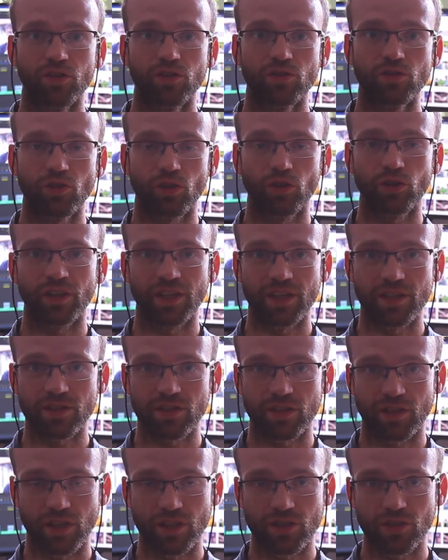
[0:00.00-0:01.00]
co
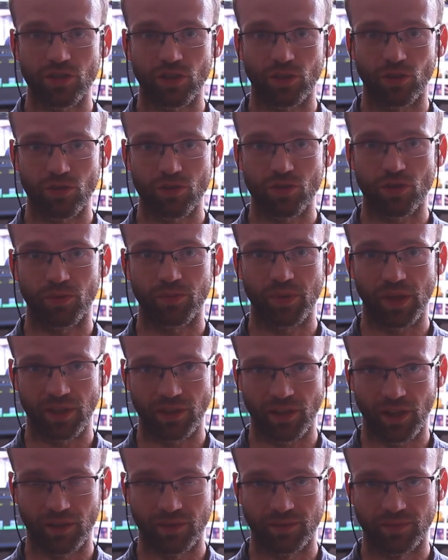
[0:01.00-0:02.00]
jest jeszcze do
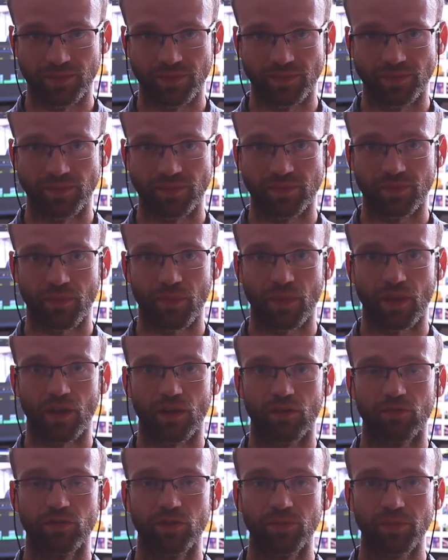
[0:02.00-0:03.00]
zrobienia,
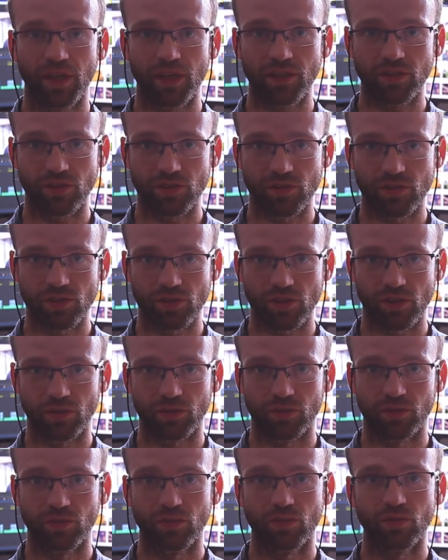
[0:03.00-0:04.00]
wymienić
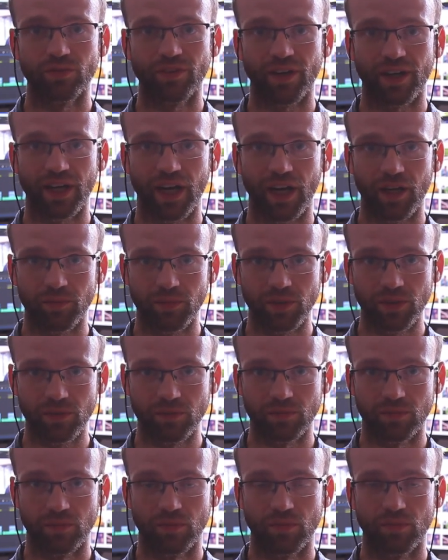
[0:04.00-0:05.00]
się uwagami,
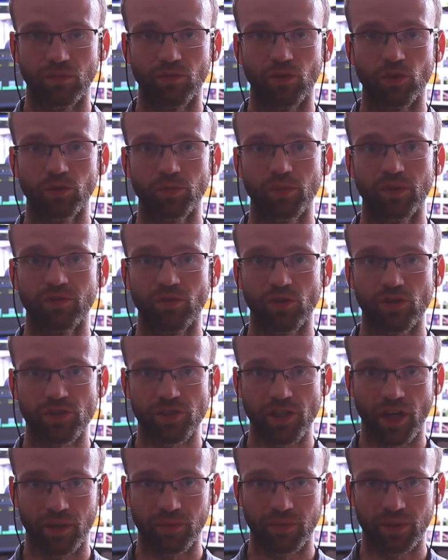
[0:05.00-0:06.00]

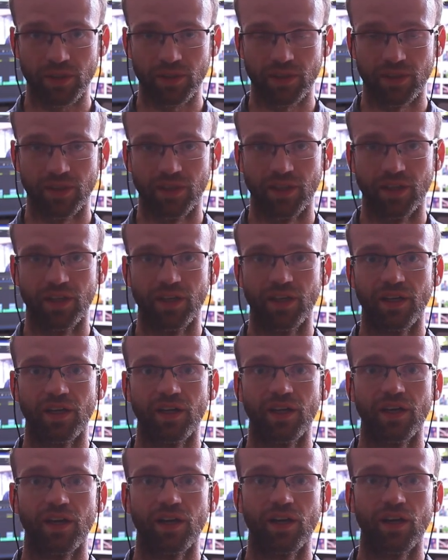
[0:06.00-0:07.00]
wątpliwościami
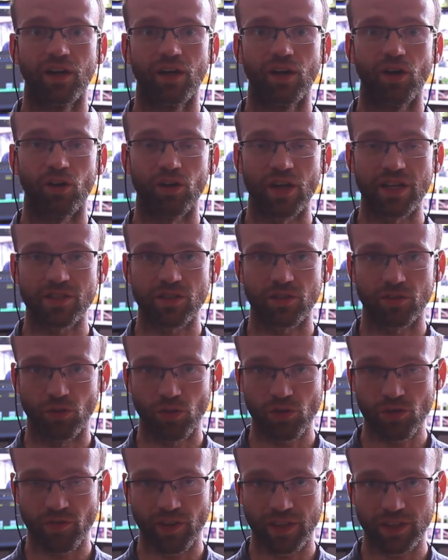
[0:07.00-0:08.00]
oraz
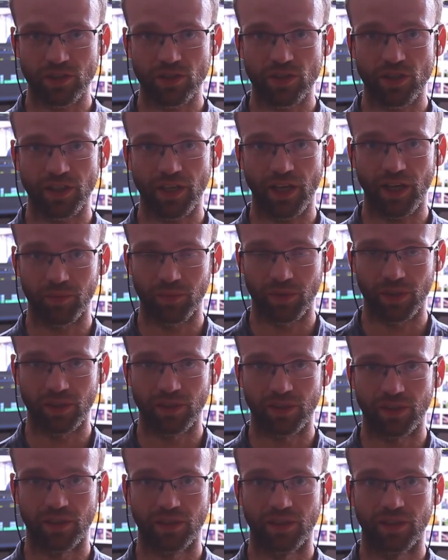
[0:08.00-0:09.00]
doświadczeniami
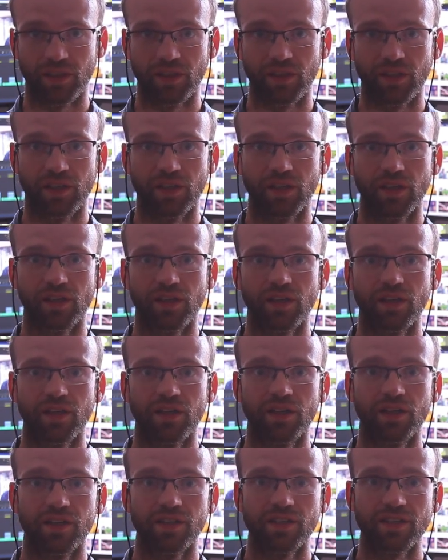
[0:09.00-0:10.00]

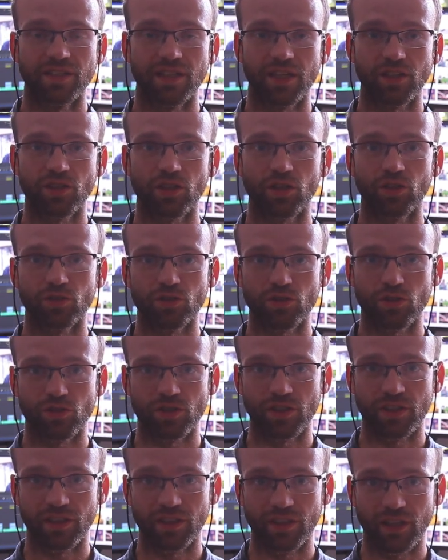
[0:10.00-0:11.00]
z naszego
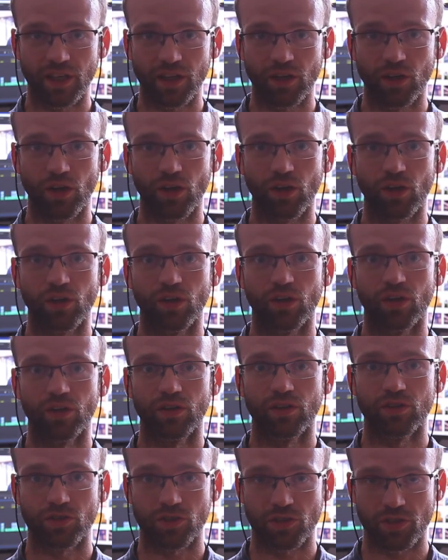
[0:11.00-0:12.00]
codziennego
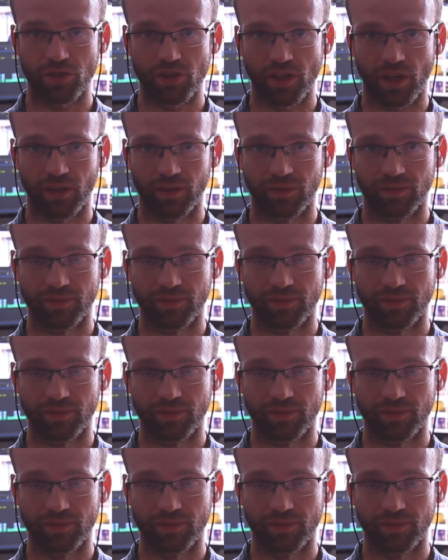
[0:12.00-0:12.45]
życia.